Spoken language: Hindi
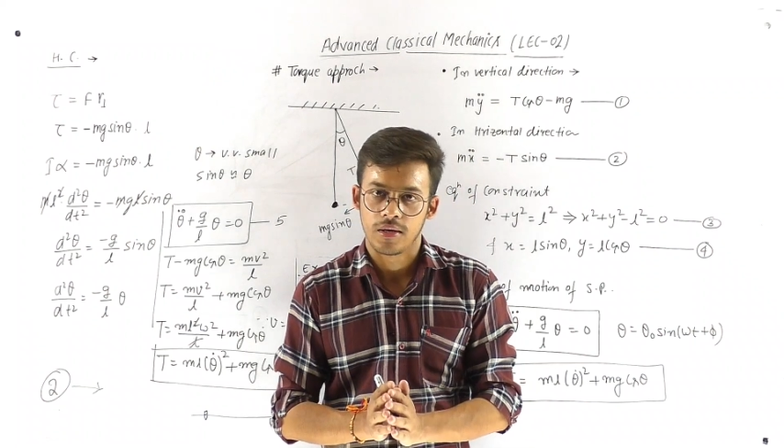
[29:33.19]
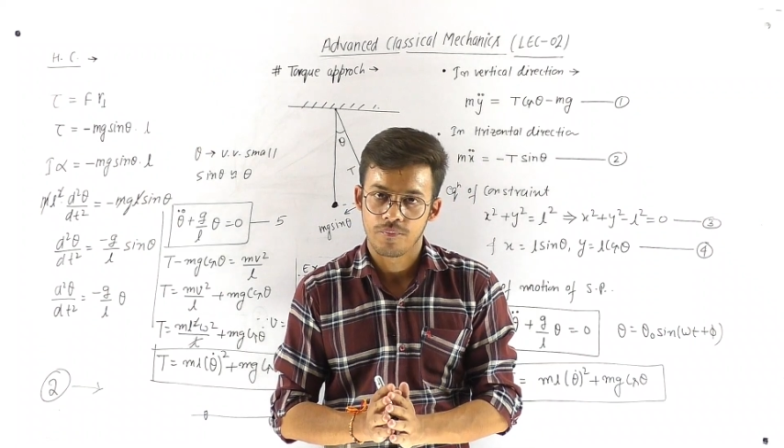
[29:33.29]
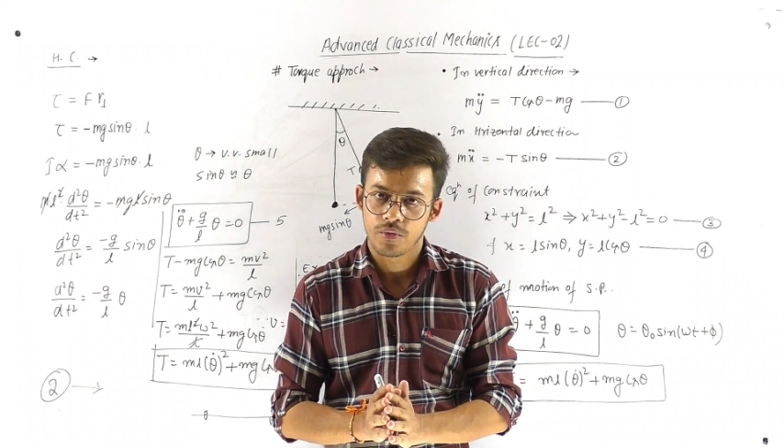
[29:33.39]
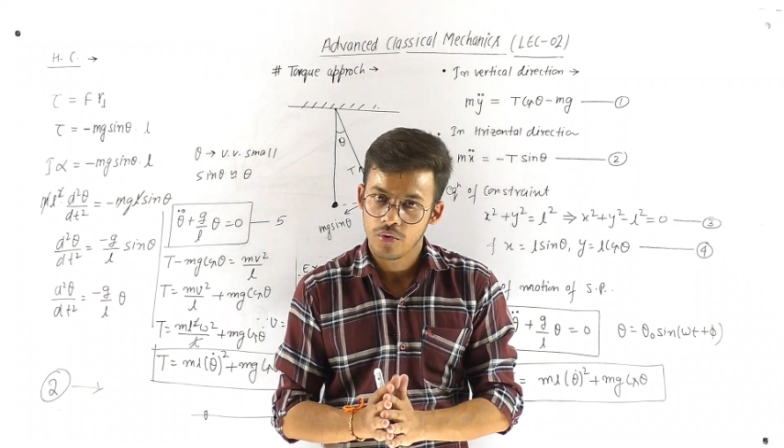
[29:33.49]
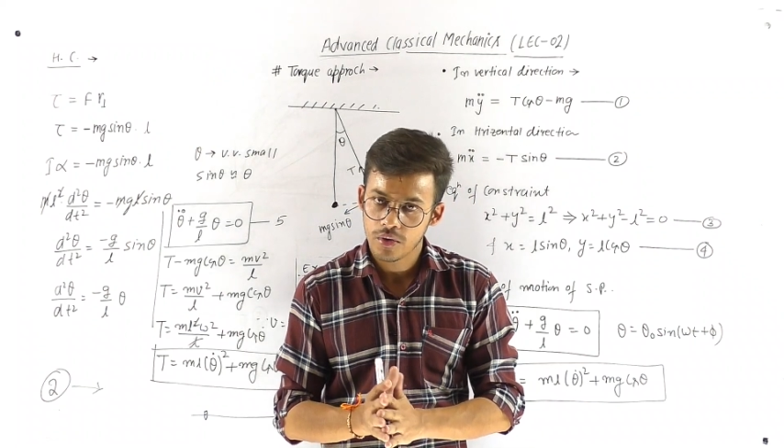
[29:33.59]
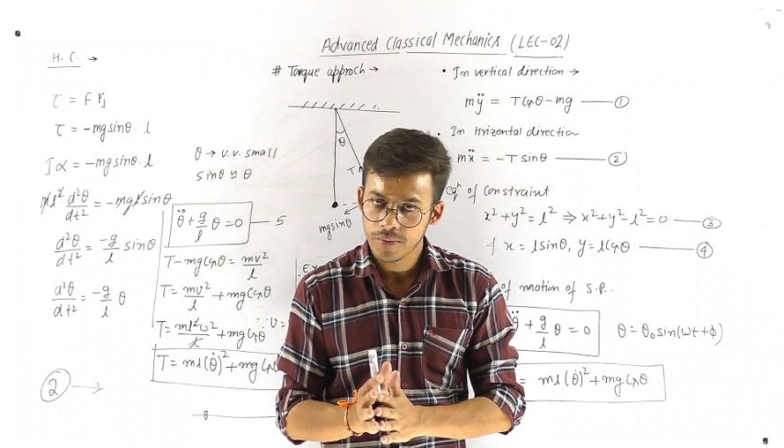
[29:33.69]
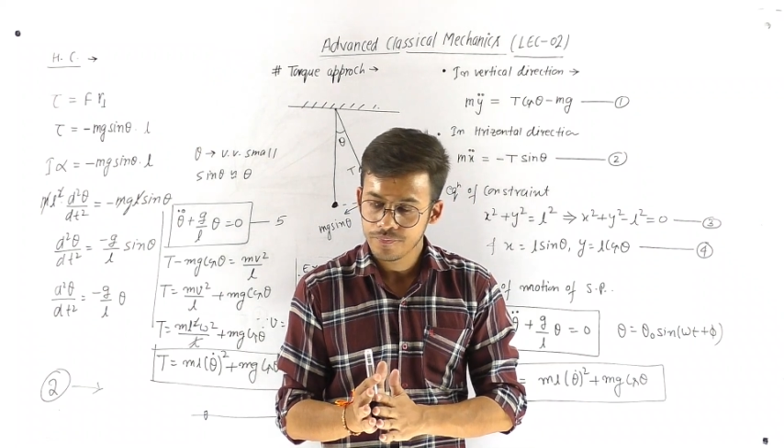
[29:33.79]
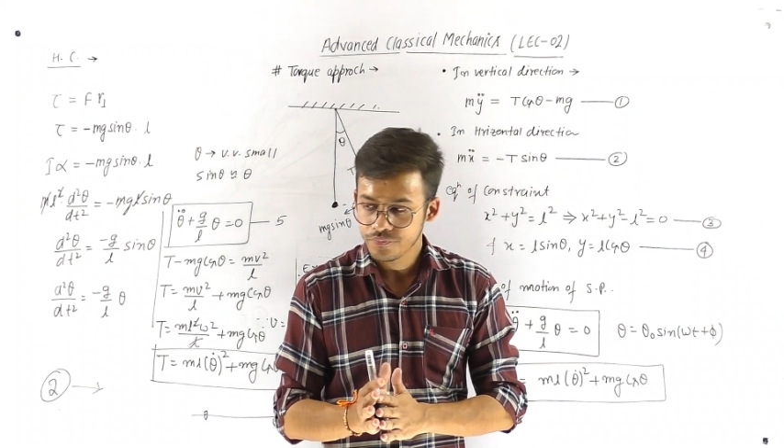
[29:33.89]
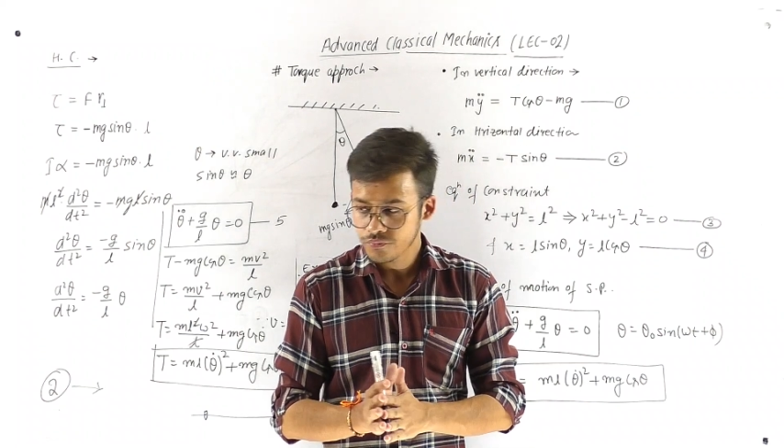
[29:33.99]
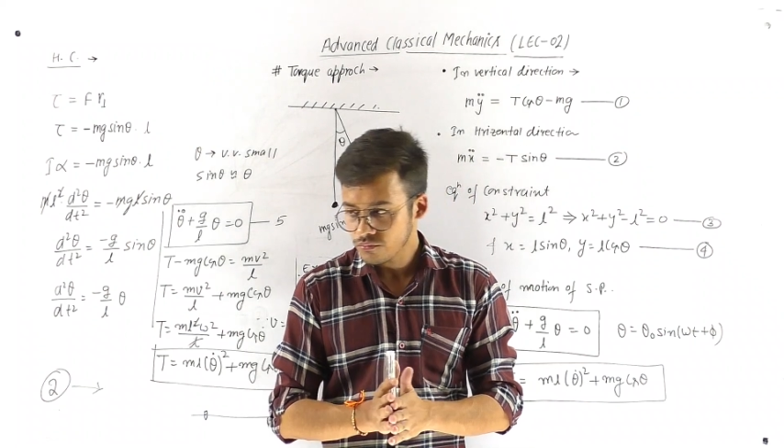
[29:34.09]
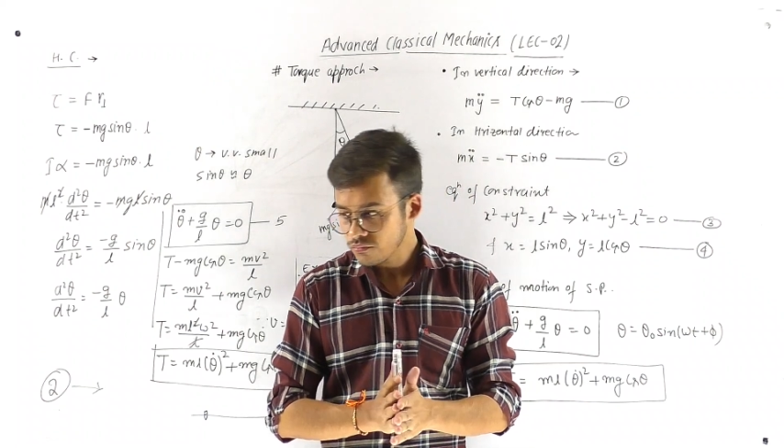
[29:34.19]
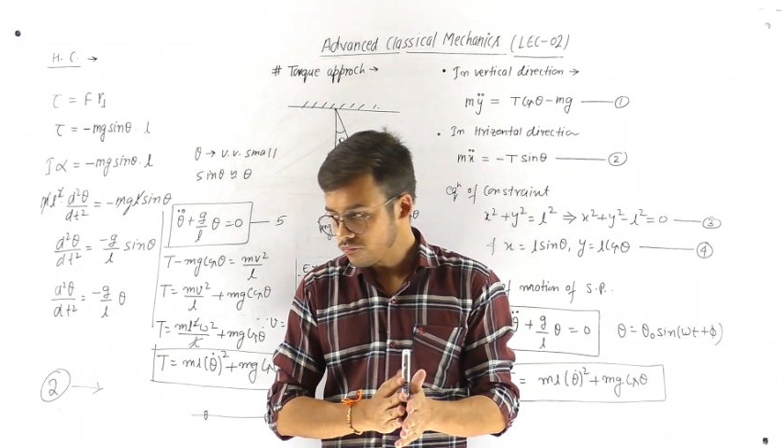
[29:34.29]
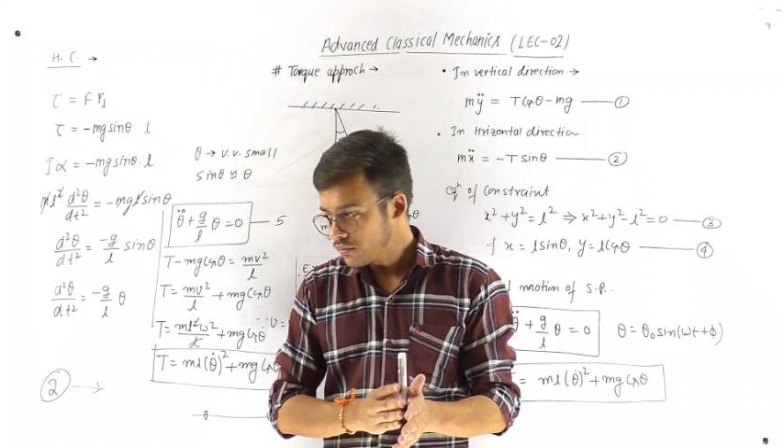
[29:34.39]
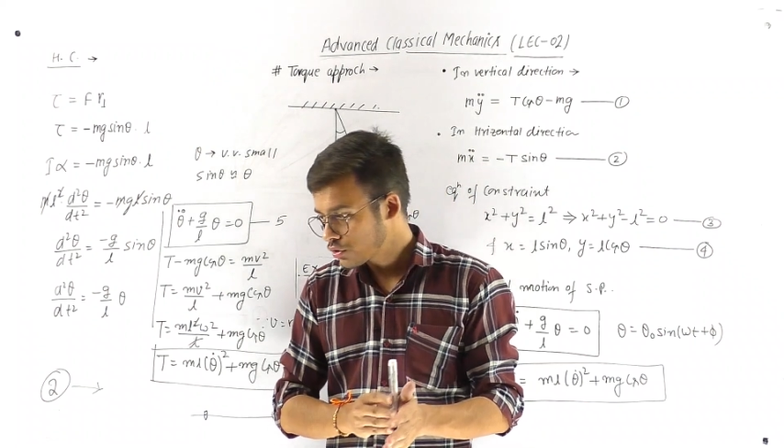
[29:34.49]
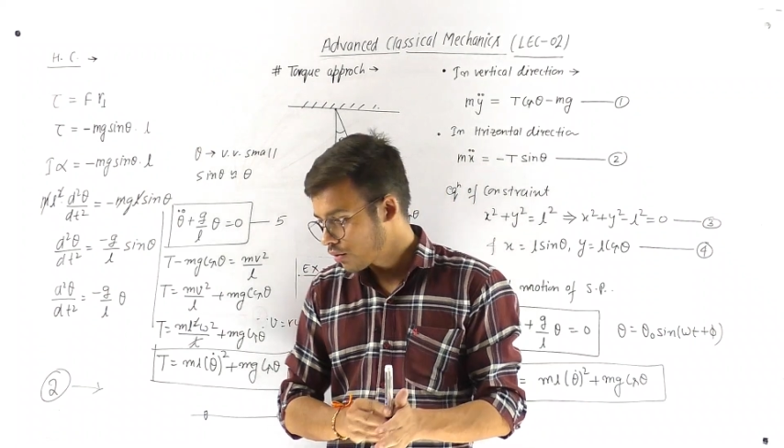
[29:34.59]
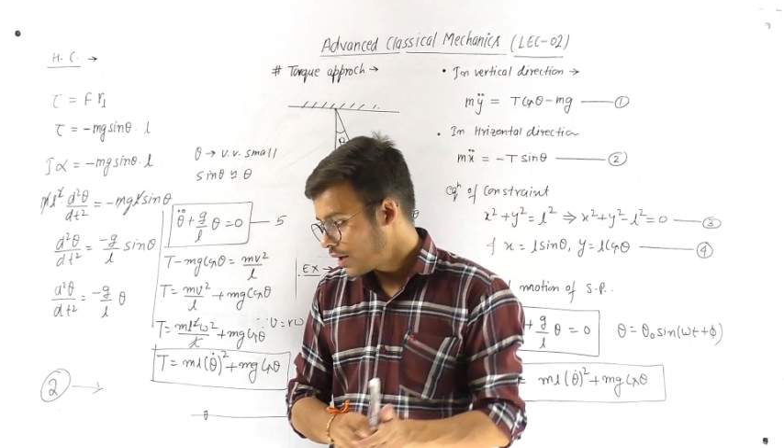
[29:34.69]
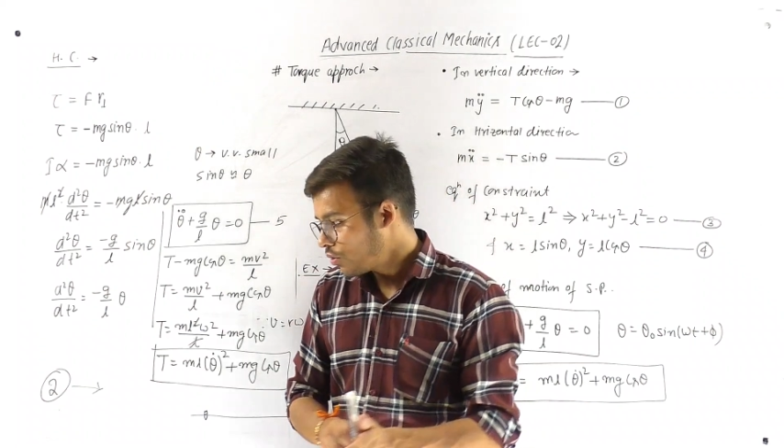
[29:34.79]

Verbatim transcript: है ओके तो